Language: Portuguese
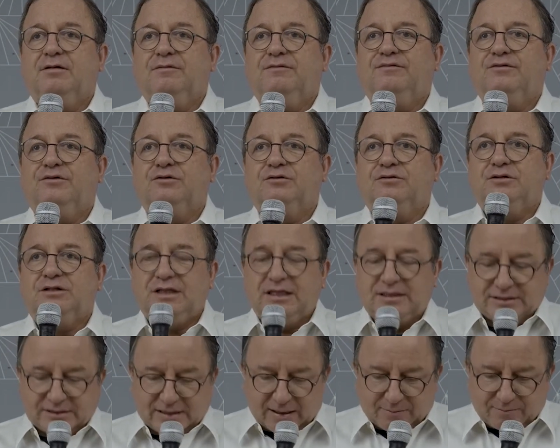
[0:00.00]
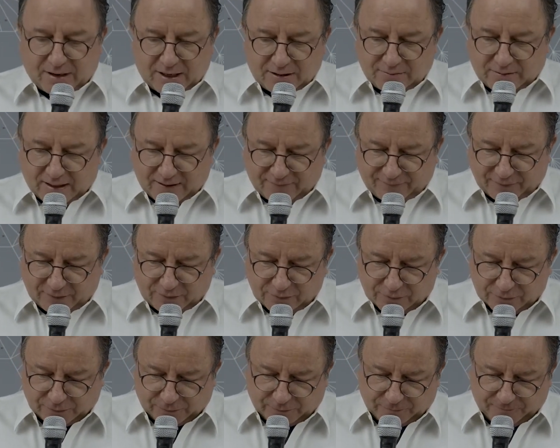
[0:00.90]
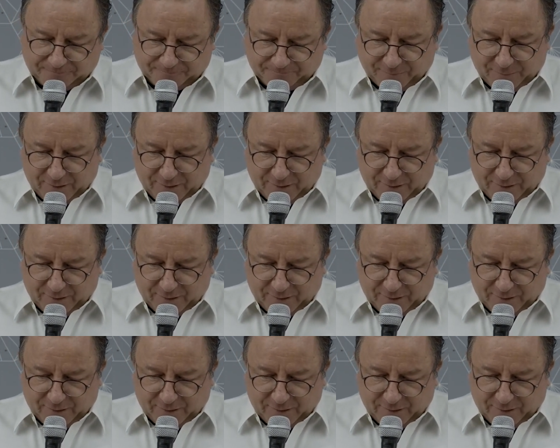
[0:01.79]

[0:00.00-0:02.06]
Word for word: fruto desse trabalho maravilhoso.